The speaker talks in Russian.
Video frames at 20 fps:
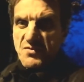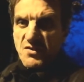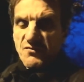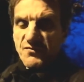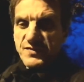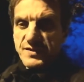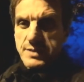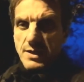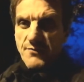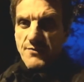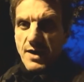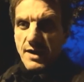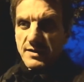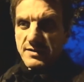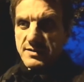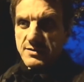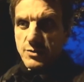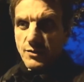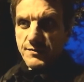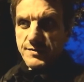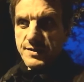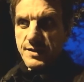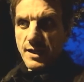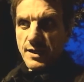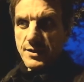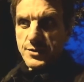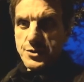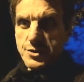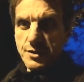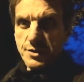в славянство
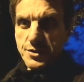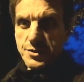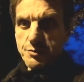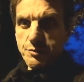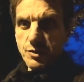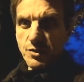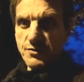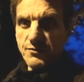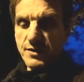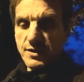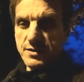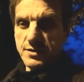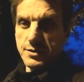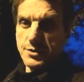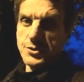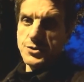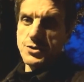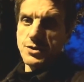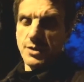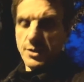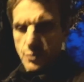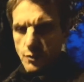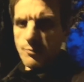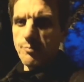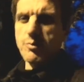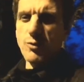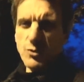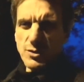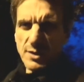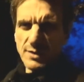взяли, шли против России, шли, ну,
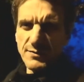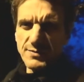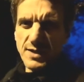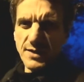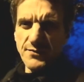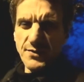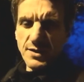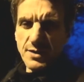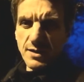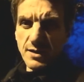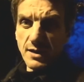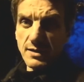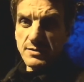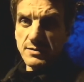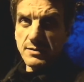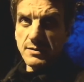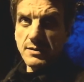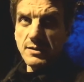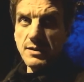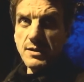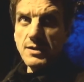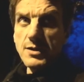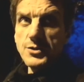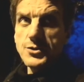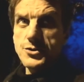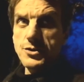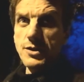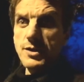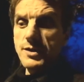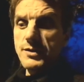Путиновская федерация,
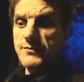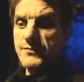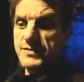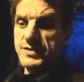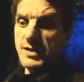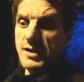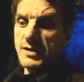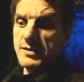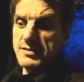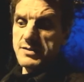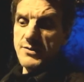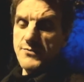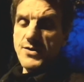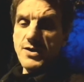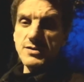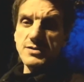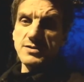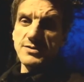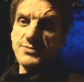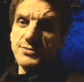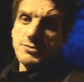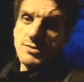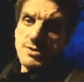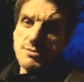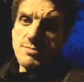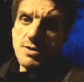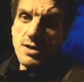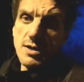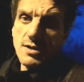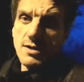шли, взяли славянство, все
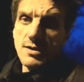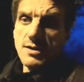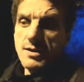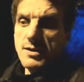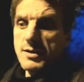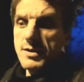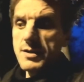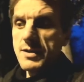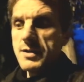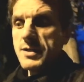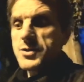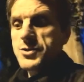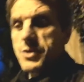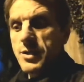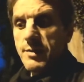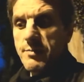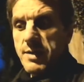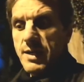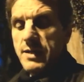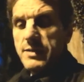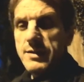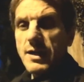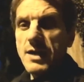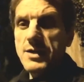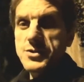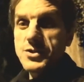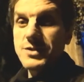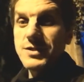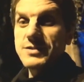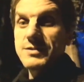нормально, шли бы и
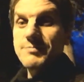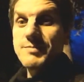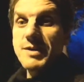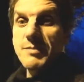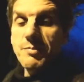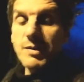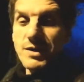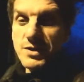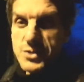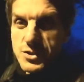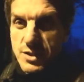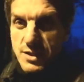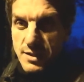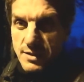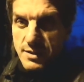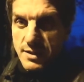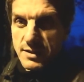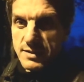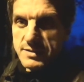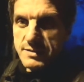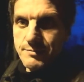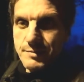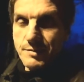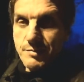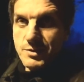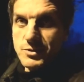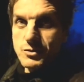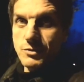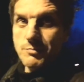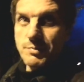дальше, если бы не Порошенко, если бы не
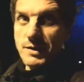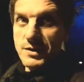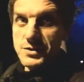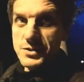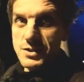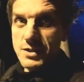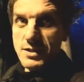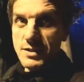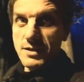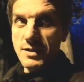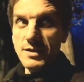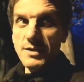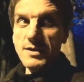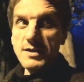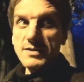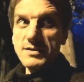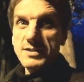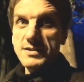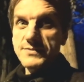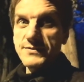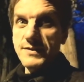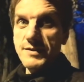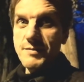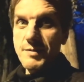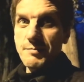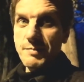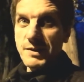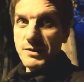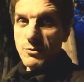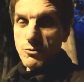пришел Порошенко со своими
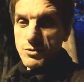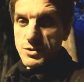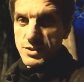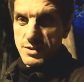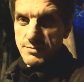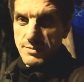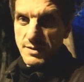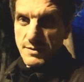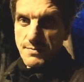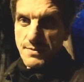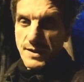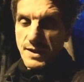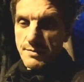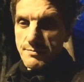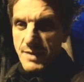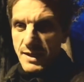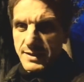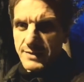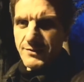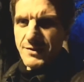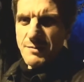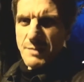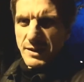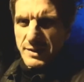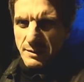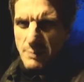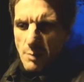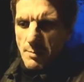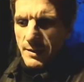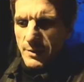подручными Ахметовыми и
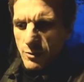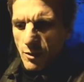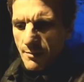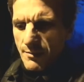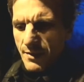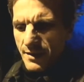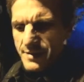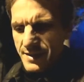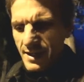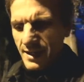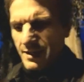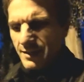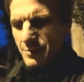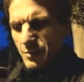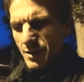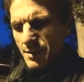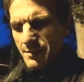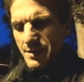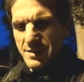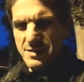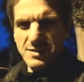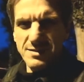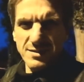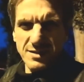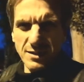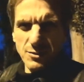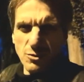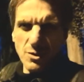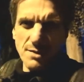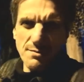тому подобное, те, которыми,
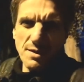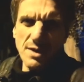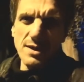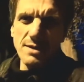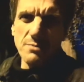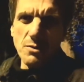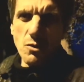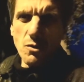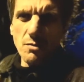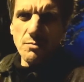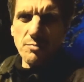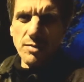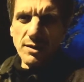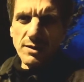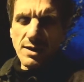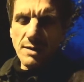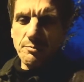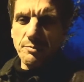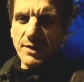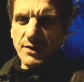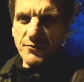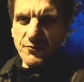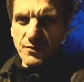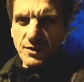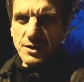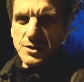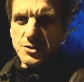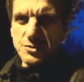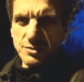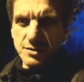которым ему было
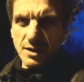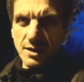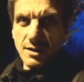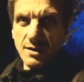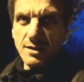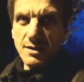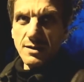привычно